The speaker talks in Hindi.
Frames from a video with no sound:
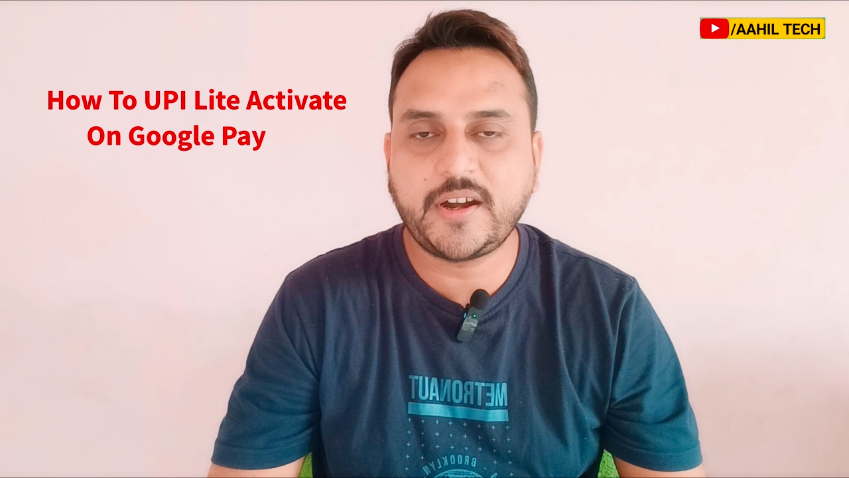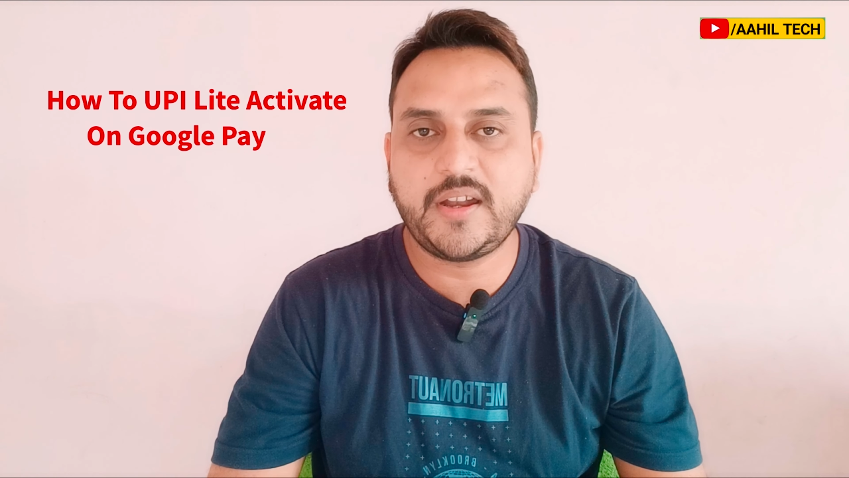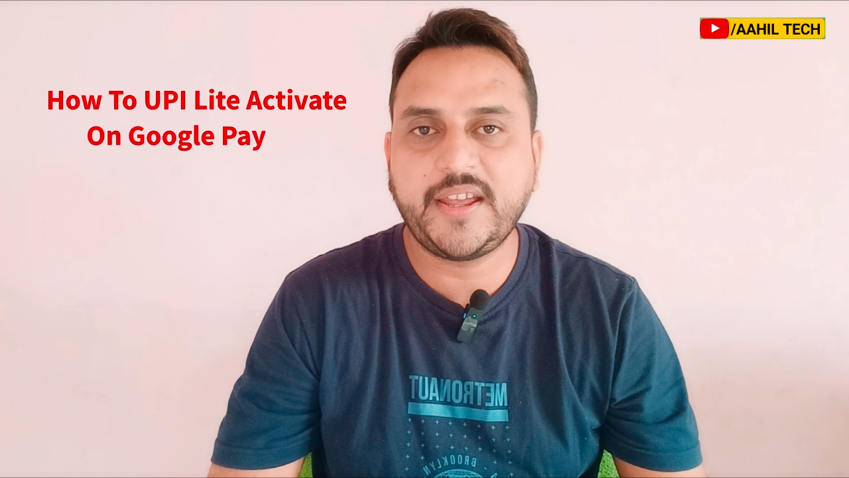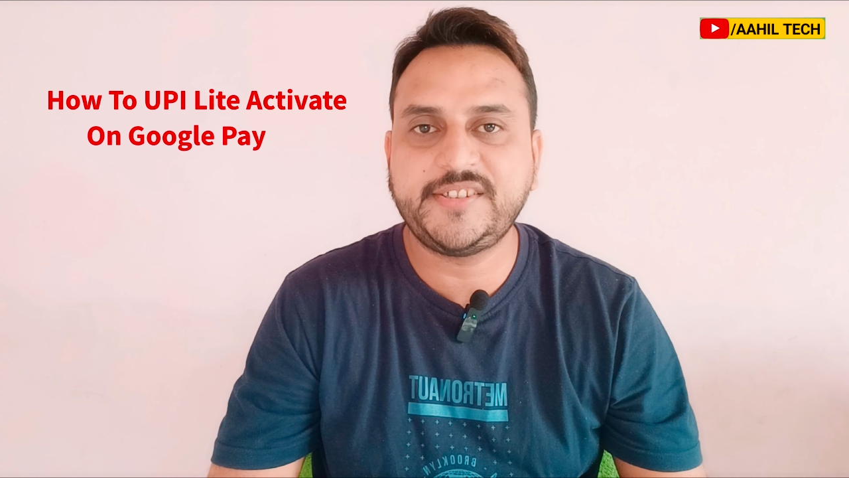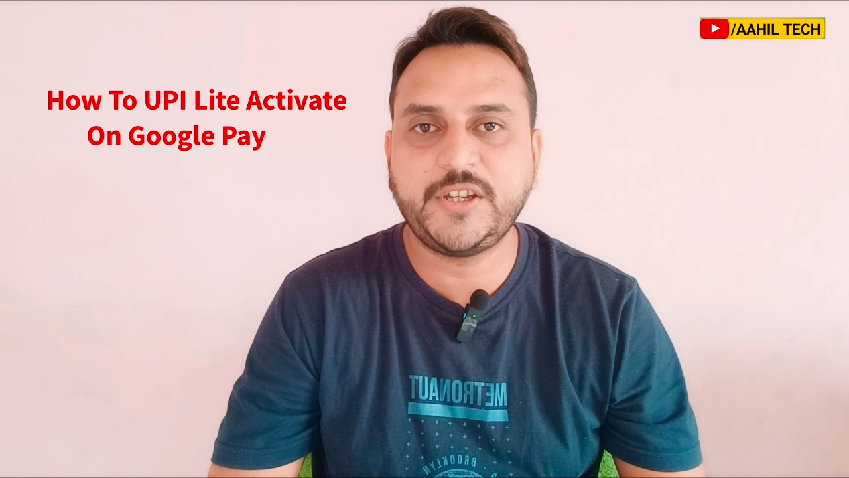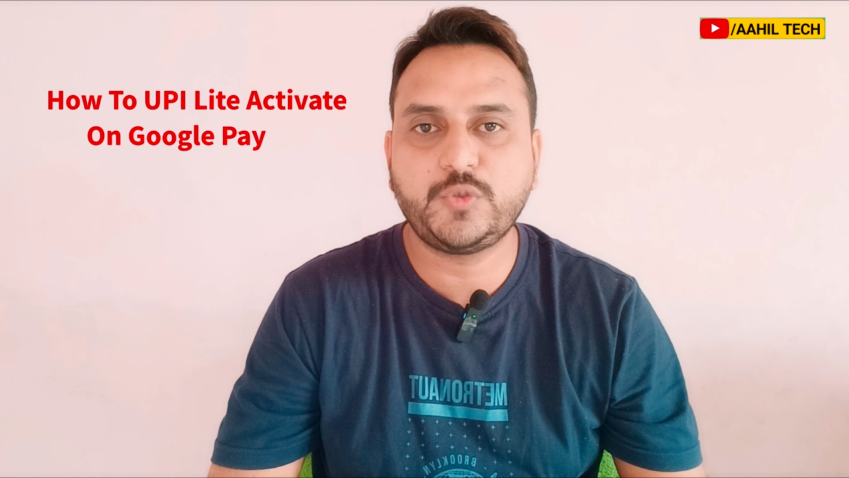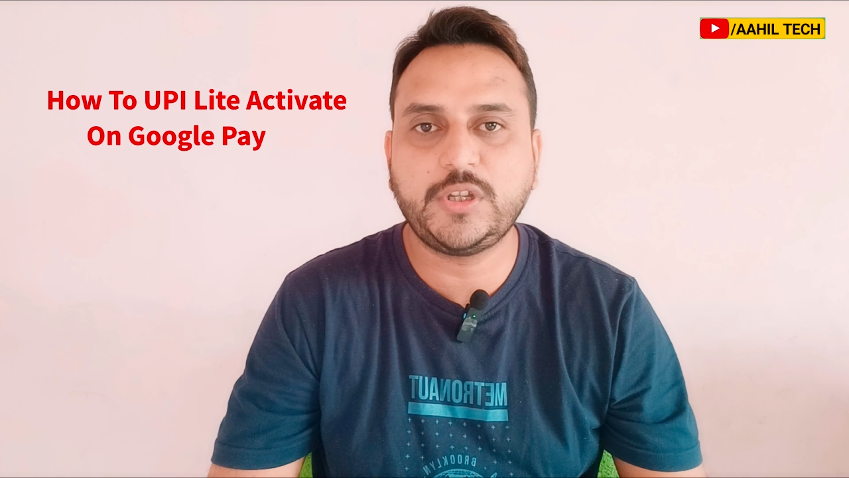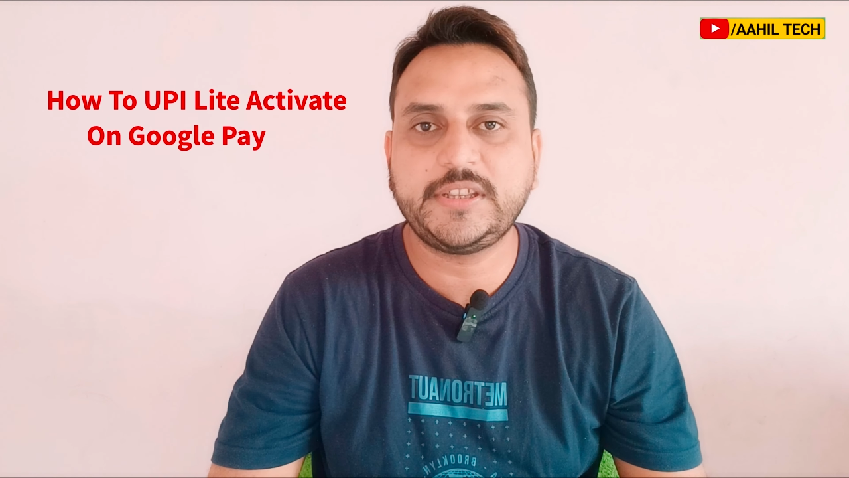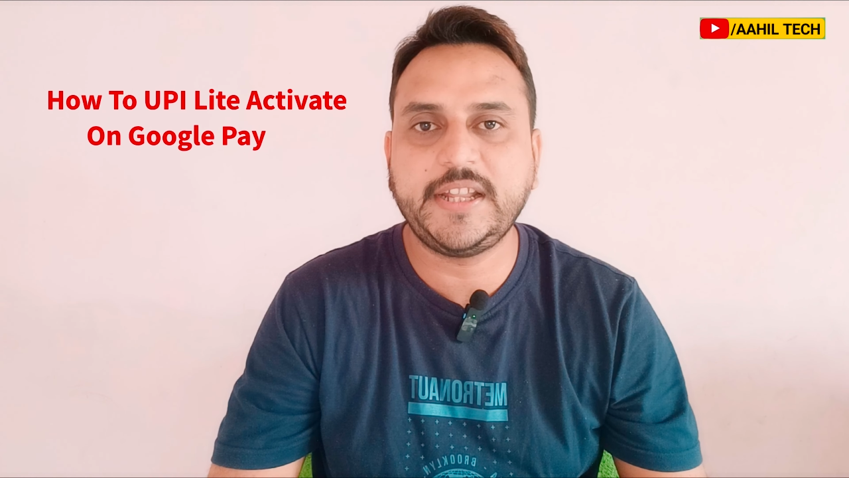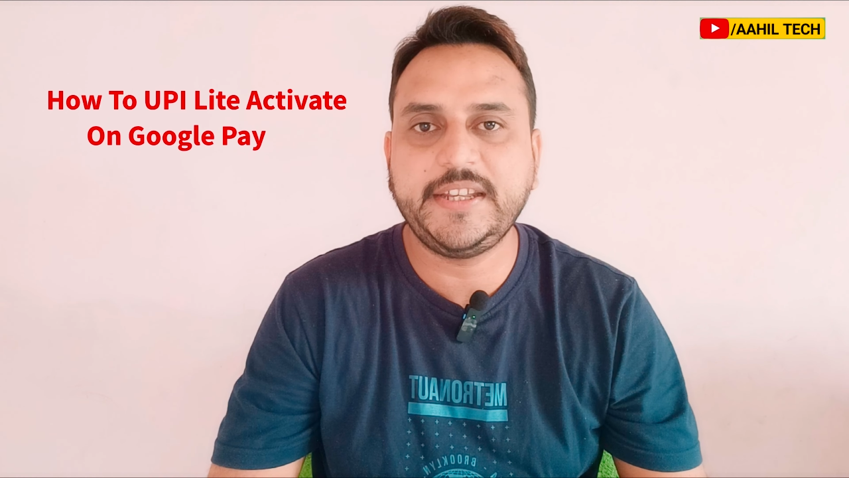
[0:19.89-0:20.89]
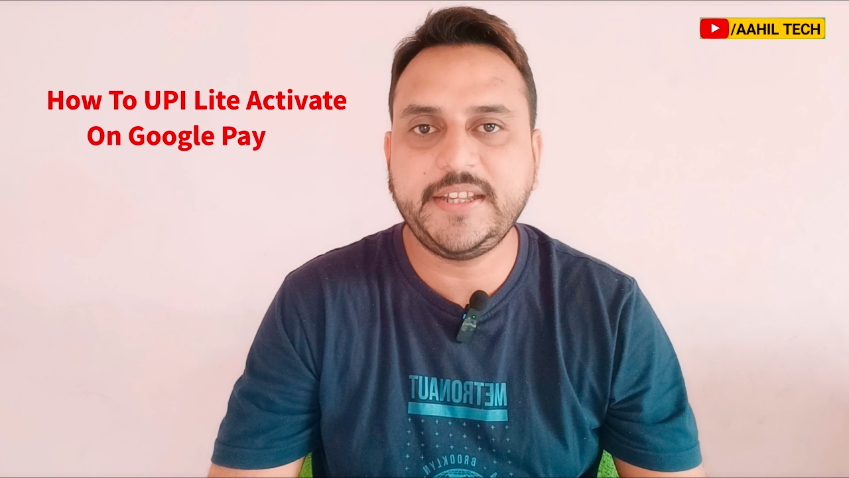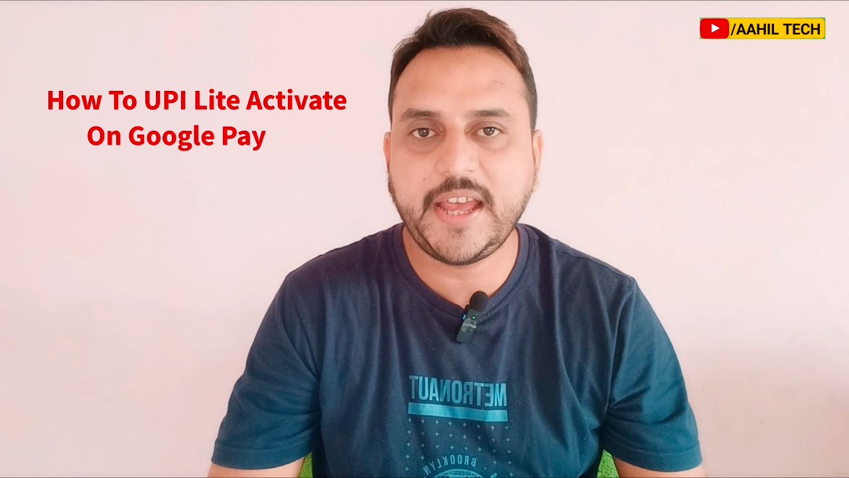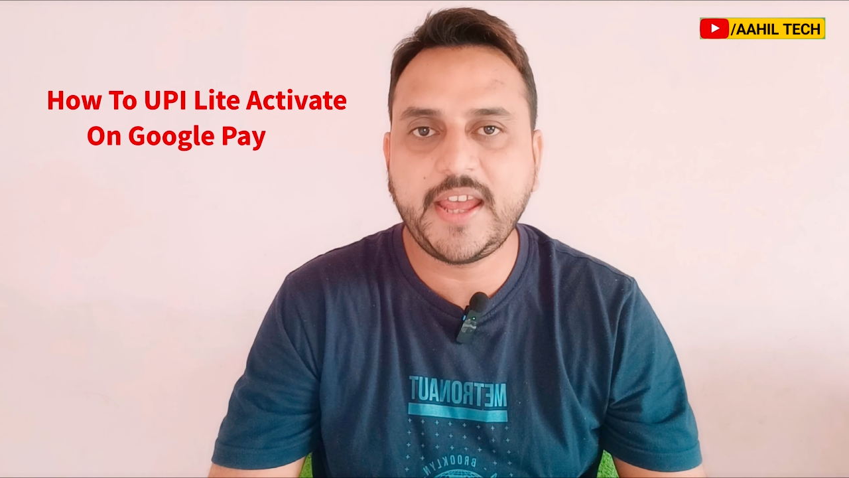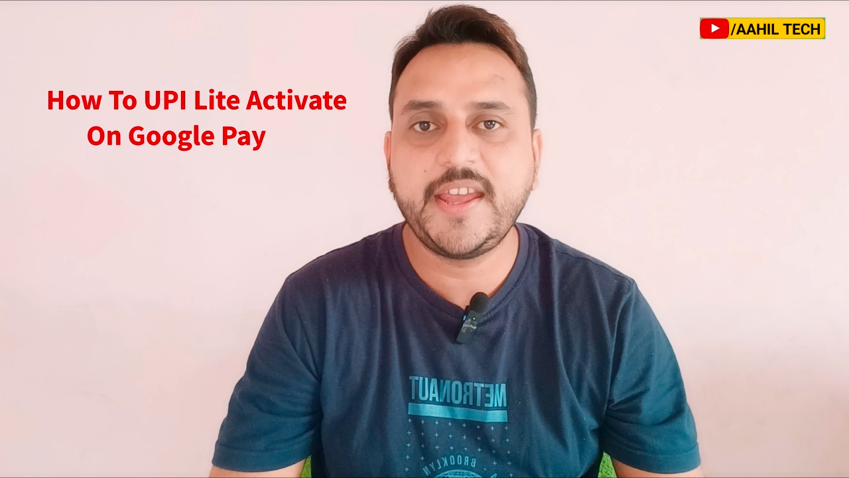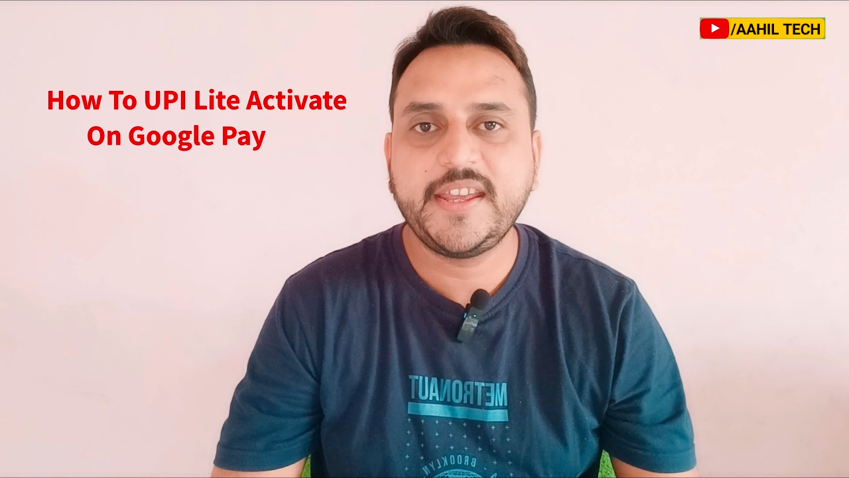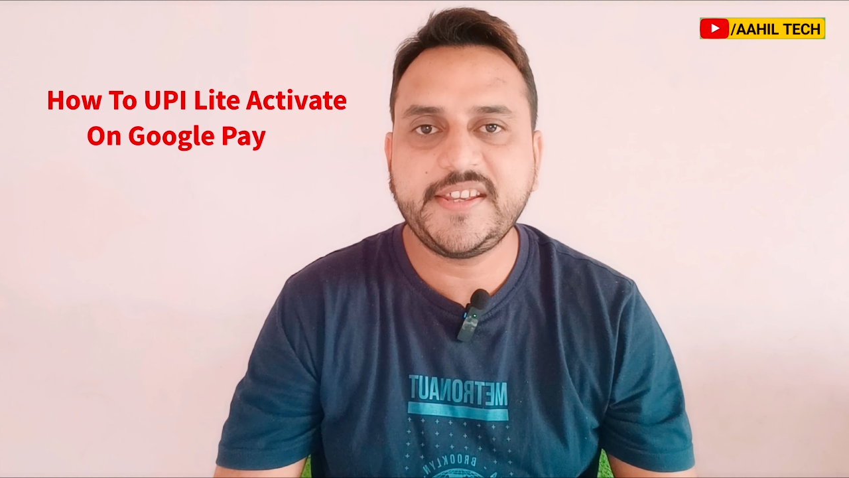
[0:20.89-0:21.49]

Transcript: करने की जरूरत नहीं है